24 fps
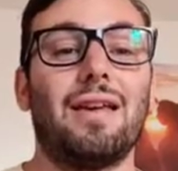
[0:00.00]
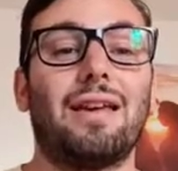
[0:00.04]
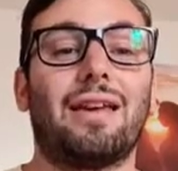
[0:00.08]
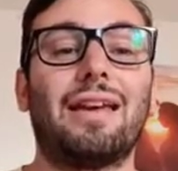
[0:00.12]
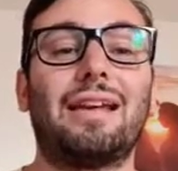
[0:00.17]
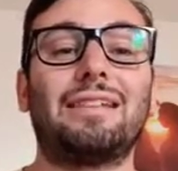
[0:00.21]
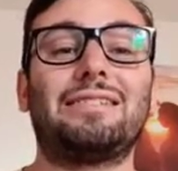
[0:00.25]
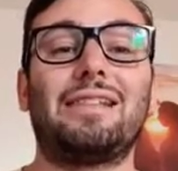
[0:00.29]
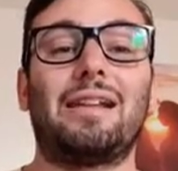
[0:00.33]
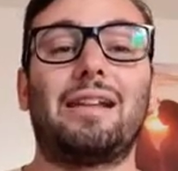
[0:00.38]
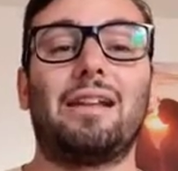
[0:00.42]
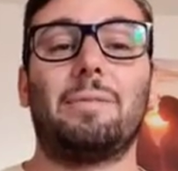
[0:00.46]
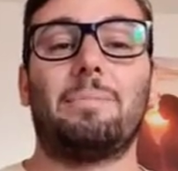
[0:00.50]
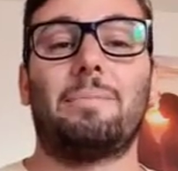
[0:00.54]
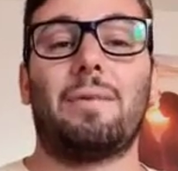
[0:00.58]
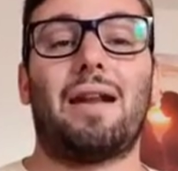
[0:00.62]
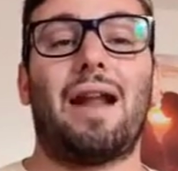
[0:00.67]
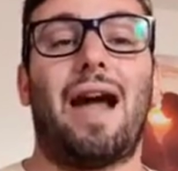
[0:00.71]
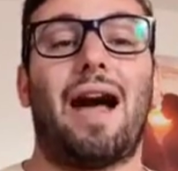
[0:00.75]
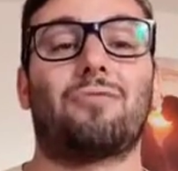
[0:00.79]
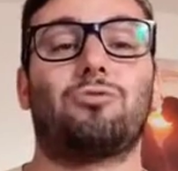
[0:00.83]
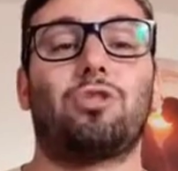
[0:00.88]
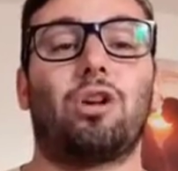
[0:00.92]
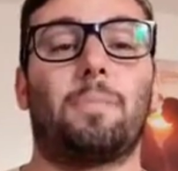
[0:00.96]
che si è
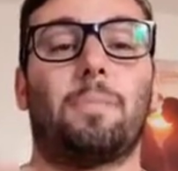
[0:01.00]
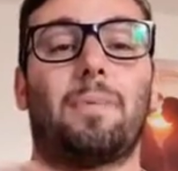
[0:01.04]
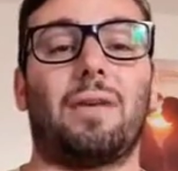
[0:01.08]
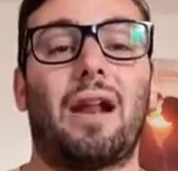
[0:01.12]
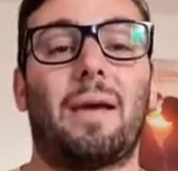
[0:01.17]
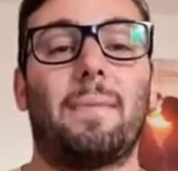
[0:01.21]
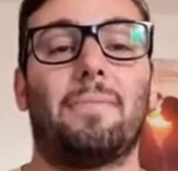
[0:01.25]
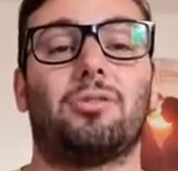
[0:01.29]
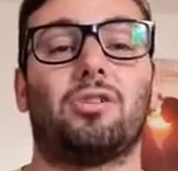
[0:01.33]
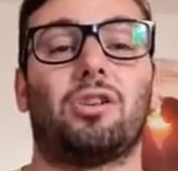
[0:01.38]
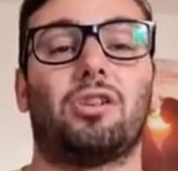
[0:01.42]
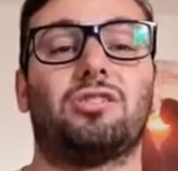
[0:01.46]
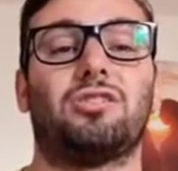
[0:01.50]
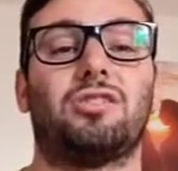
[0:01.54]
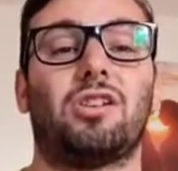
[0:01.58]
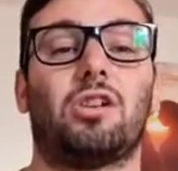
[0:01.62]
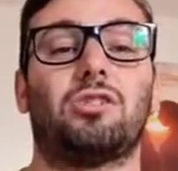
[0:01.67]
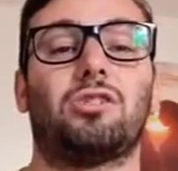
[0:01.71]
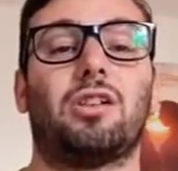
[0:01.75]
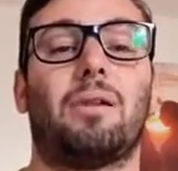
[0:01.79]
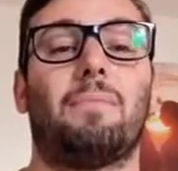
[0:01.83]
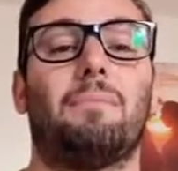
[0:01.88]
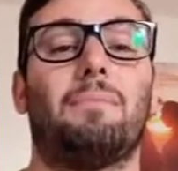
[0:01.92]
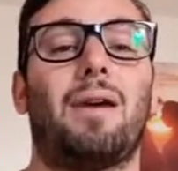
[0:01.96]
liberato a parametro
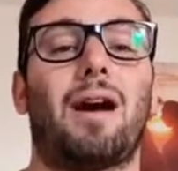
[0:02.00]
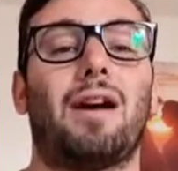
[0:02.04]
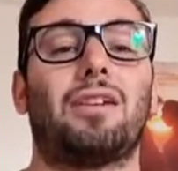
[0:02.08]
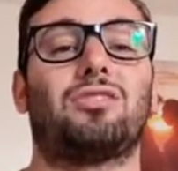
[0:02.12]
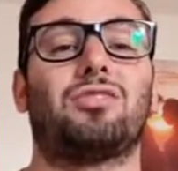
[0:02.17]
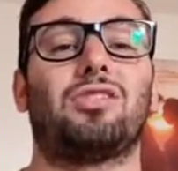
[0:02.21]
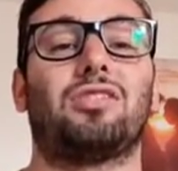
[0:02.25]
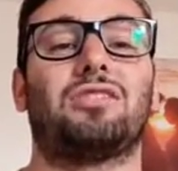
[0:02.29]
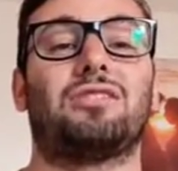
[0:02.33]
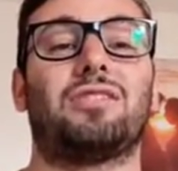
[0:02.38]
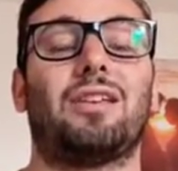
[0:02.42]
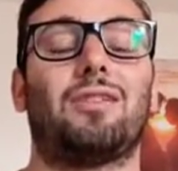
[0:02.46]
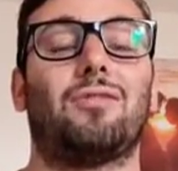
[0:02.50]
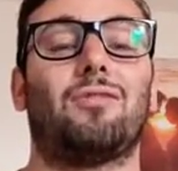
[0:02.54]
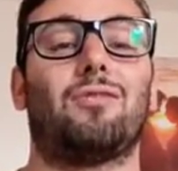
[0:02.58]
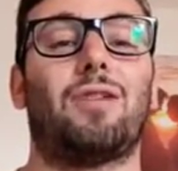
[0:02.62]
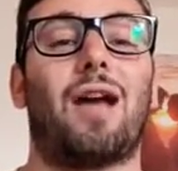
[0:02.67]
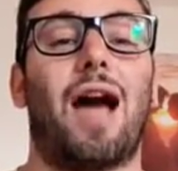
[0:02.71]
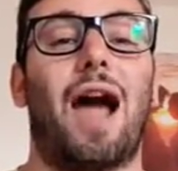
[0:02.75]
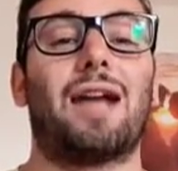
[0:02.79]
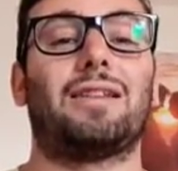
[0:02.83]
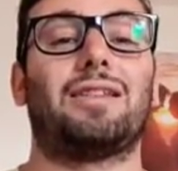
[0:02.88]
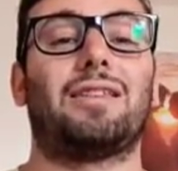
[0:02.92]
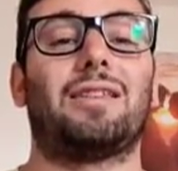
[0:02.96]
zero dal Manchester
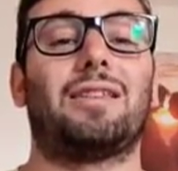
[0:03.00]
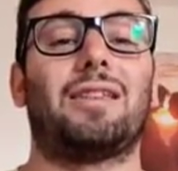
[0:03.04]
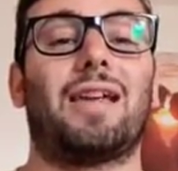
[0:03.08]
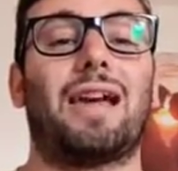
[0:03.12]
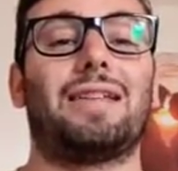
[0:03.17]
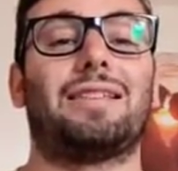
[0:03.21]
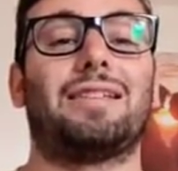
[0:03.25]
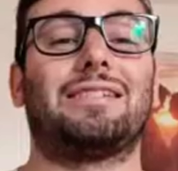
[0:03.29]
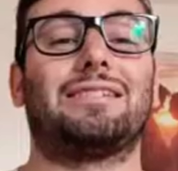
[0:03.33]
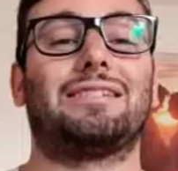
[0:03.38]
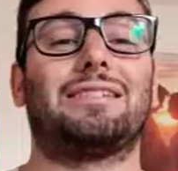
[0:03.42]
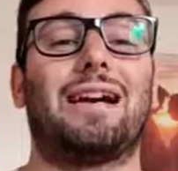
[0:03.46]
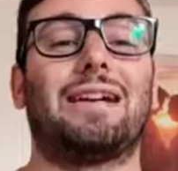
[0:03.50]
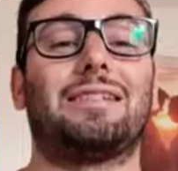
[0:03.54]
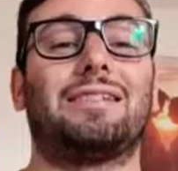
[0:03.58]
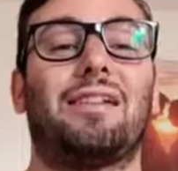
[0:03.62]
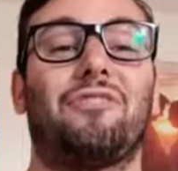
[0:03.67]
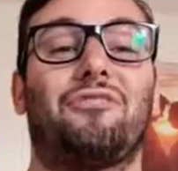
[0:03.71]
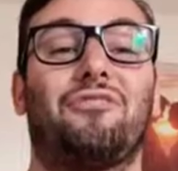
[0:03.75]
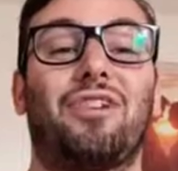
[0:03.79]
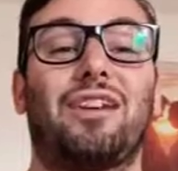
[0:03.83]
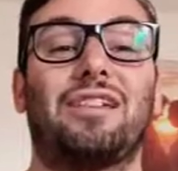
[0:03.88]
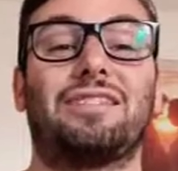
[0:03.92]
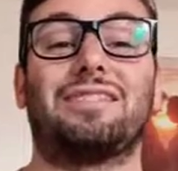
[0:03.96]
United ed è
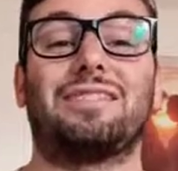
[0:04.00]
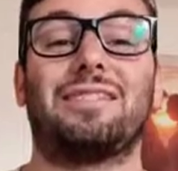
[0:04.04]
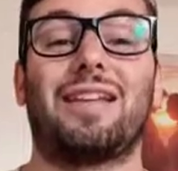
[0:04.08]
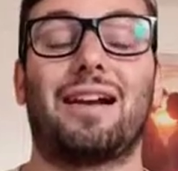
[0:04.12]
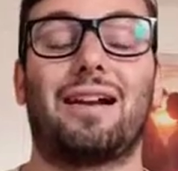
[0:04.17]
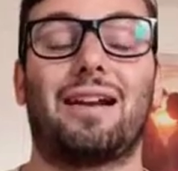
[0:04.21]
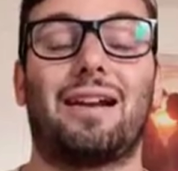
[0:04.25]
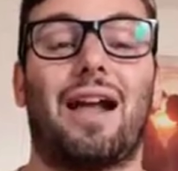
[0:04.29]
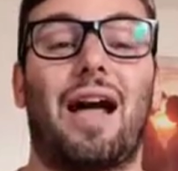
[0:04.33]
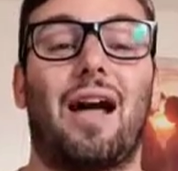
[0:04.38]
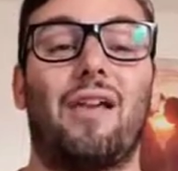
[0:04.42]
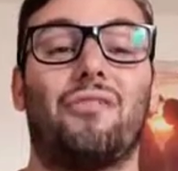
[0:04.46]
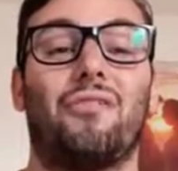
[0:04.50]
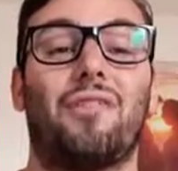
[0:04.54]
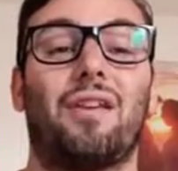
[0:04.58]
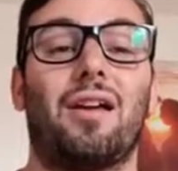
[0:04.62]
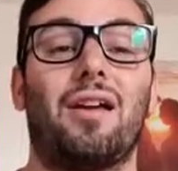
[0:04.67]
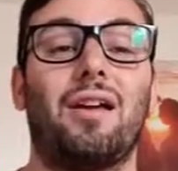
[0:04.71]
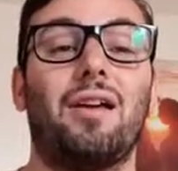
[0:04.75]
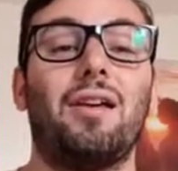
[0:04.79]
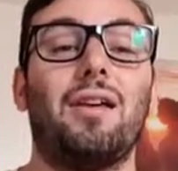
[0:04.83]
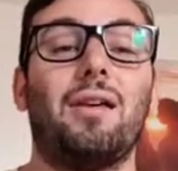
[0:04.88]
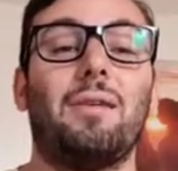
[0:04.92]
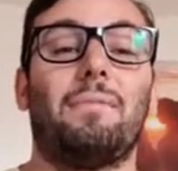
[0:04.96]
stata festa grande